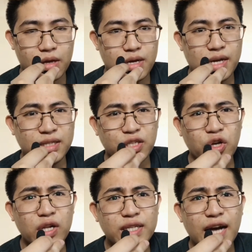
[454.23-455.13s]

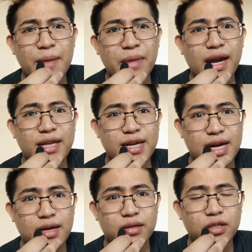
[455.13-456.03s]
installed camera
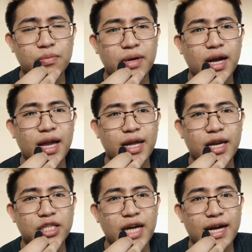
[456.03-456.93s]
niya, gumagana
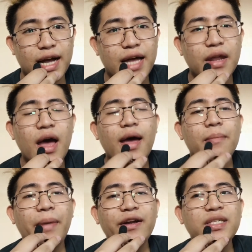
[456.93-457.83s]
na siya agad.
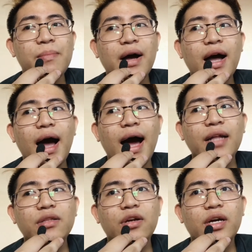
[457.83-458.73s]
Pero sa mga
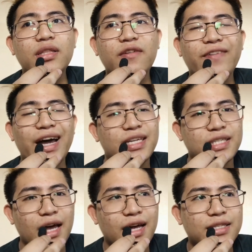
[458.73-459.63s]
Android
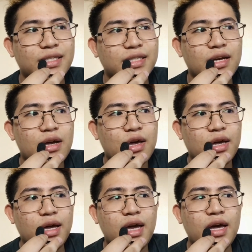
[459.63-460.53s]
devices
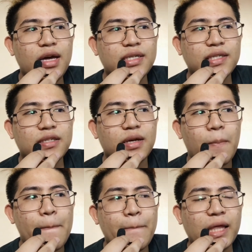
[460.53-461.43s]
is
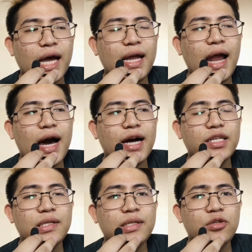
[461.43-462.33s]

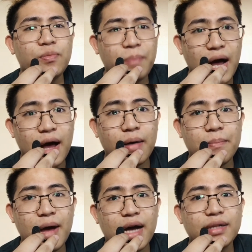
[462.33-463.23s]
kailangan nyo pang
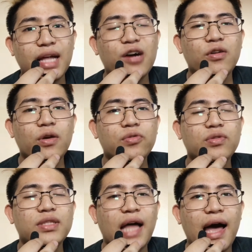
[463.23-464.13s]

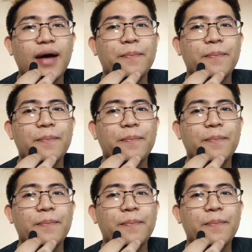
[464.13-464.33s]
mag-download ng